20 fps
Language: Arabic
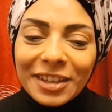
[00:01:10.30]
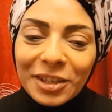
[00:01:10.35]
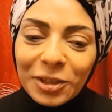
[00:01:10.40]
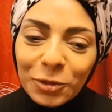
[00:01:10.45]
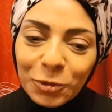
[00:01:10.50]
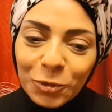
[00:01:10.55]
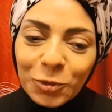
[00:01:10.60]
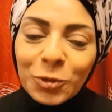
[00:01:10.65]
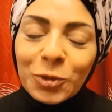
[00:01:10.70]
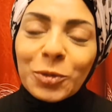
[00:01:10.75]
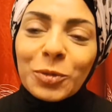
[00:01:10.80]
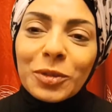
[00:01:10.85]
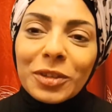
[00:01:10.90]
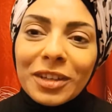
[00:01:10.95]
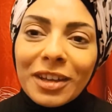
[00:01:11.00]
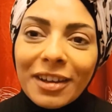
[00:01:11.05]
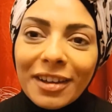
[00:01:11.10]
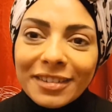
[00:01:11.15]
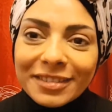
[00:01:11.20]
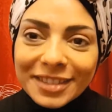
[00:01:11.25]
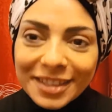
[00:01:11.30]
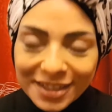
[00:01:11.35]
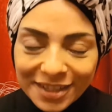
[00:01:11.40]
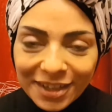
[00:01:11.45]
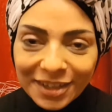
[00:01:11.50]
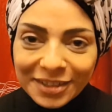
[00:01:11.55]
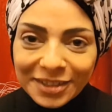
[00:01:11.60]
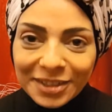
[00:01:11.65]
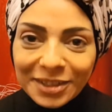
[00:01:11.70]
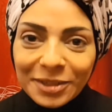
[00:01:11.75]
يكون
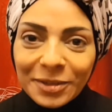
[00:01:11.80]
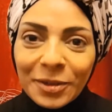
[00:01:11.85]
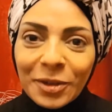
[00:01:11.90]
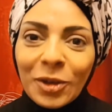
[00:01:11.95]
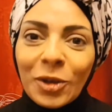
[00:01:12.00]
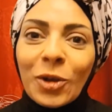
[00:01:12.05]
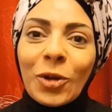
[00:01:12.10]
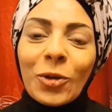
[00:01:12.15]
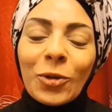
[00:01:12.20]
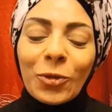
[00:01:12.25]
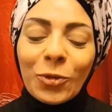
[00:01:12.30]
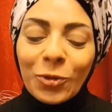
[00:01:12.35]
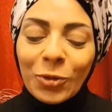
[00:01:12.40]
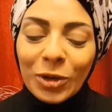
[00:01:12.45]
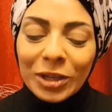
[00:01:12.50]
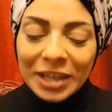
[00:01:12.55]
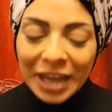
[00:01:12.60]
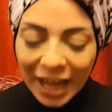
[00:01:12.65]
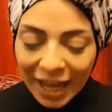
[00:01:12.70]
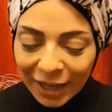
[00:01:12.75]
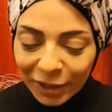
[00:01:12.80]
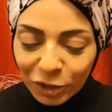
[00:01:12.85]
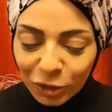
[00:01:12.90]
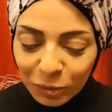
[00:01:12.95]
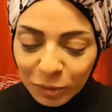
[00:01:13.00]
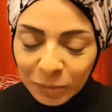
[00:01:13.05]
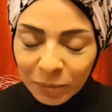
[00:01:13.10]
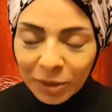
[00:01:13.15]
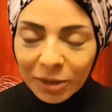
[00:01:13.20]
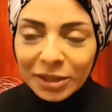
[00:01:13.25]
ديزاينر ونقيته
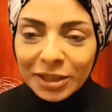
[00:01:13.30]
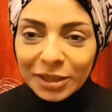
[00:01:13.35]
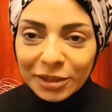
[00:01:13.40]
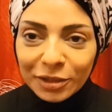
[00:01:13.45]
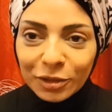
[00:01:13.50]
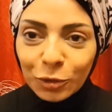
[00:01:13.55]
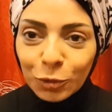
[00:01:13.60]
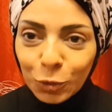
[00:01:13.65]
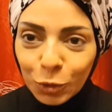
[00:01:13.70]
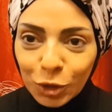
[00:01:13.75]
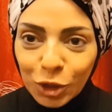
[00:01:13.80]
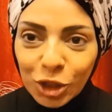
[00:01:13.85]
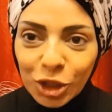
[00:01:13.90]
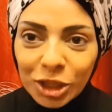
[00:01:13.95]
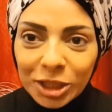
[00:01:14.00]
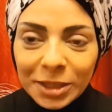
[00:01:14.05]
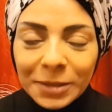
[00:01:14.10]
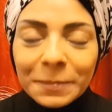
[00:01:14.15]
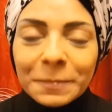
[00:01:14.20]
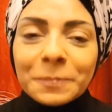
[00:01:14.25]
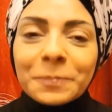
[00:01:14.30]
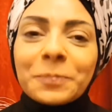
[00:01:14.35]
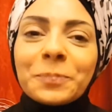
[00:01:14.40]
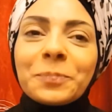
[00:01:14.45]
من ماركت جوتشي